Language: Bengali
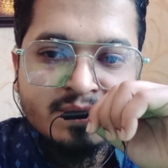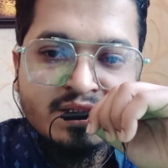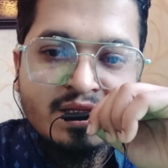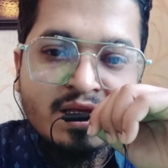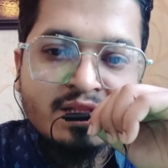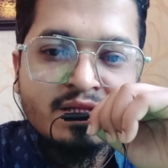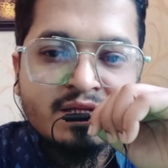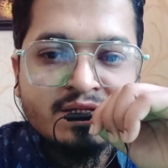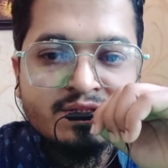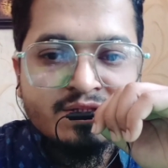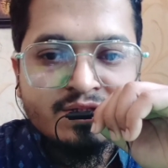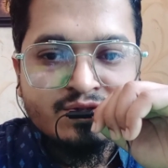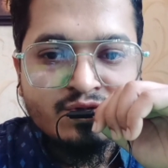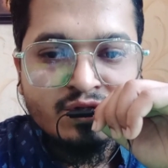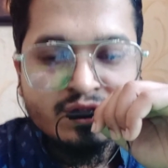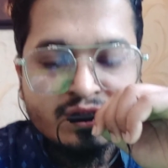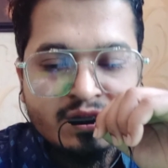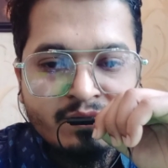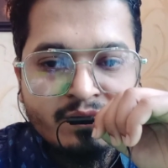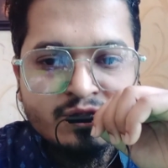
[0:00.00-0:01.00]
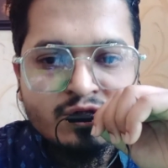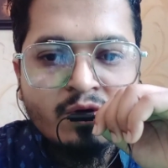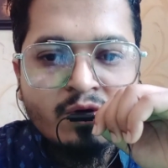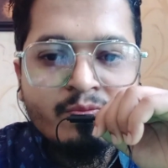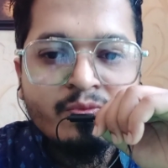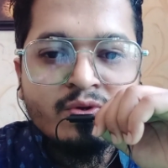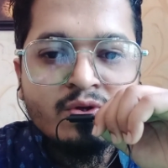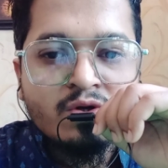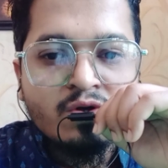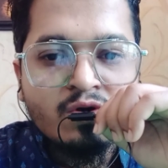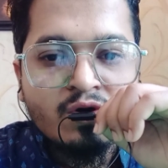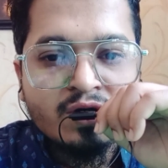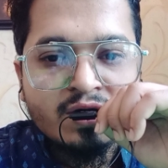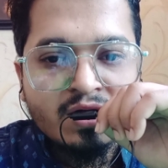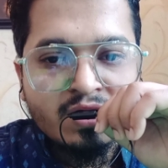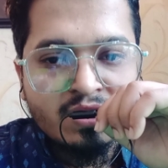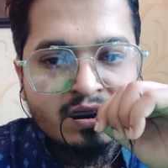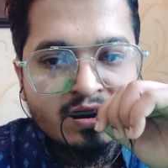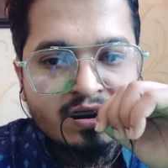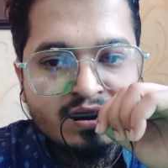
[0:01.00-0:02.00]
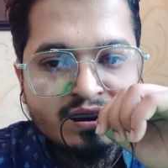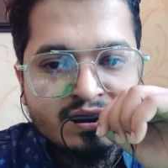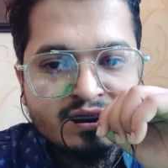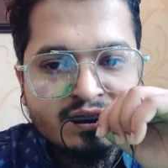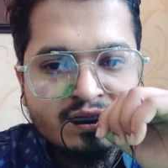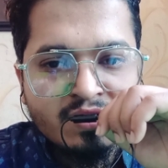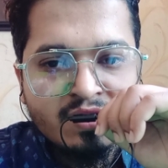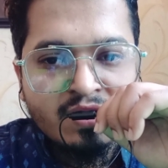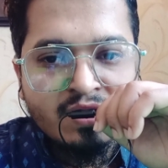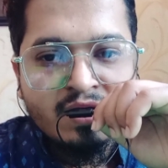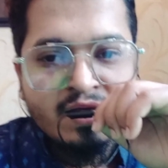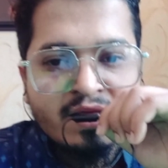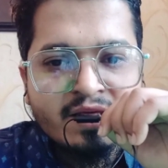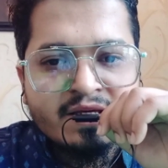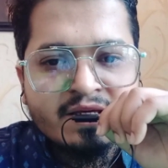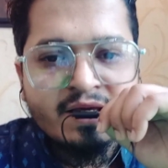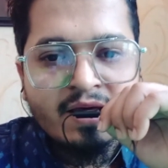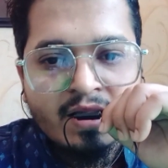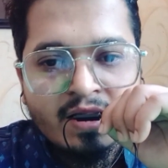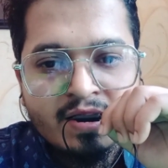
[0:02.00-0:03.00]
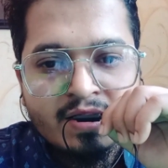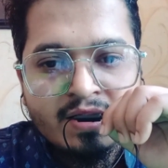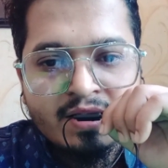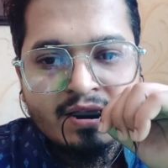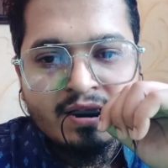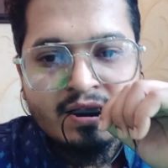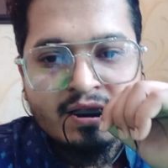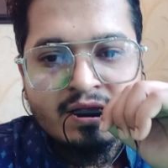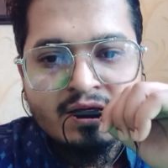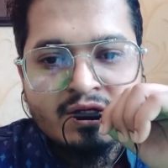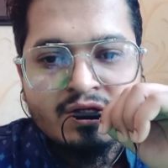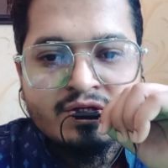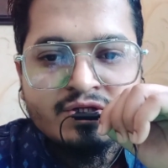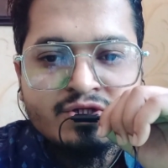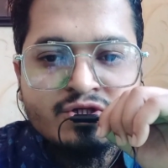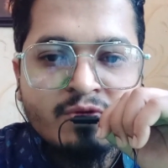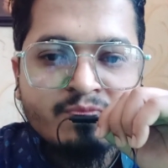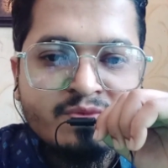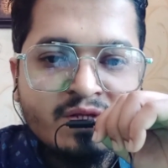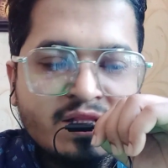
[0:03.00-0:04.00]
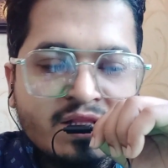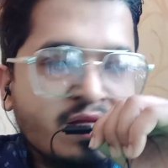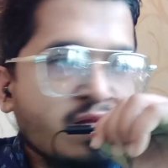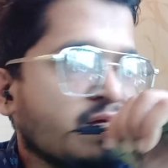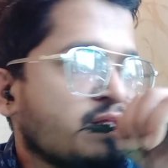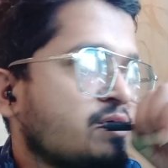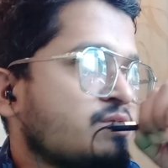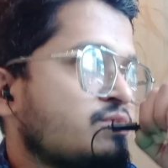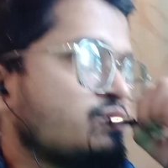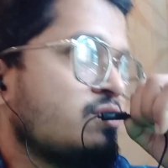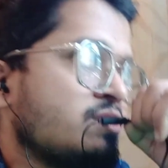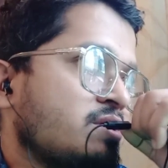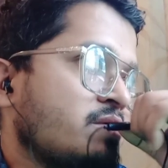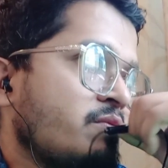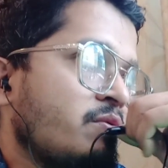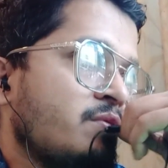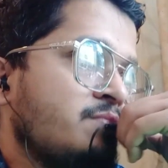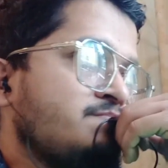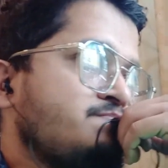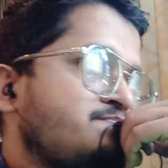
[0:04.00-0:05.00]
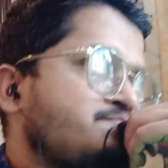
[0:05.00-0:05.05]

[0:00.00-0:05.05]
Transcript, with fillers: তাদের কাছে চলে যাবে সম্পূর্ণ কন্ট্যাক্ট লিস্ট গ্যালারি সব তাদের কাছে চলে যাবে